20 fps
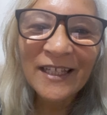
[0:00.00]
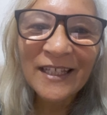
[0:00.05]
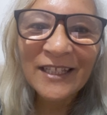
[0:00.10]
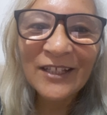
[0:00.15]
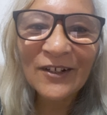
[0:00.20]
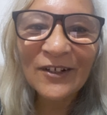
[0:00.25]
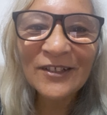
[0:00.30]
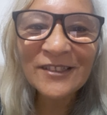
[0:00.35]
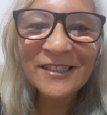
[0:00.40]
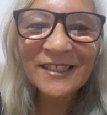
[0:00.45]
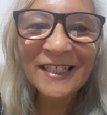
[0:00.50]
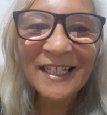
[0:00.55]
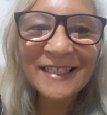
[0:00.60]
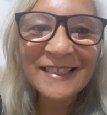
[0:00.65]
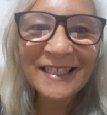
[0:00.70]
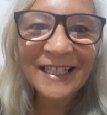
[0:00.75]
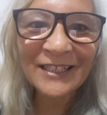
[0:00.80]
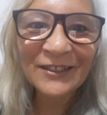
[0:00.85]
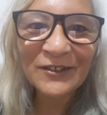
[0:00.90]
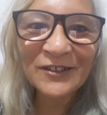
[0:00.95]
Que hoje,
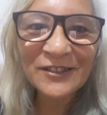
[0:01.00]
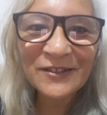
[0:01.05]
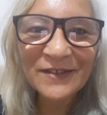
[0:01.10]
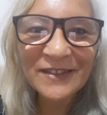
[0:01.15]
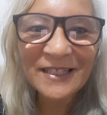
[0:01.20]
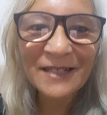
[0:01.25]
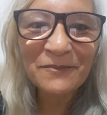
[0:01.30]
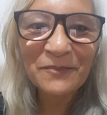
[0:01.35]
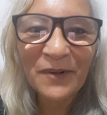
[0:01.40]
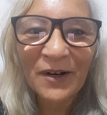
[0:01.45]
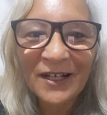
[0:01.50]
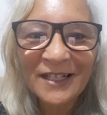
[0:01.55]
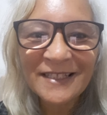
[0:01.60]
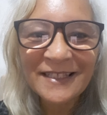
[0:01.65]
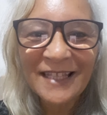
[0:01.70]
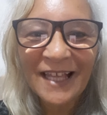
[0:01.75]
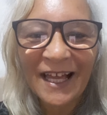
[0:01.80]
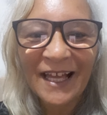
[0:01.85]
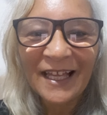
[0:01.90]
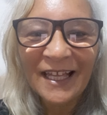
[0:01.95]
nessa noite, você
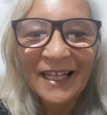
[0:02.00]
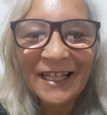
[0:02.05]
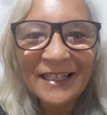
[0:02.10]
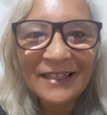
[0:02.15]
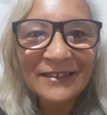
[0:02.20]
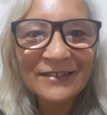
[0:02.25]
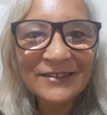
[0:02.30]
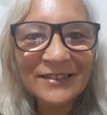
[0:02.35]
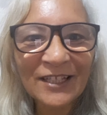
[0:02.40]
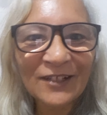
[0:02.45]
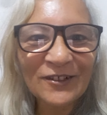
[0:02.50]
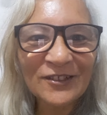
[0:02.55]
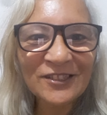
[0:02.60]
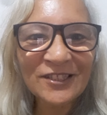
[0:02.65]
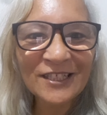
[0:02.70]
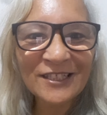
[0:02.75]
possa. O Senhor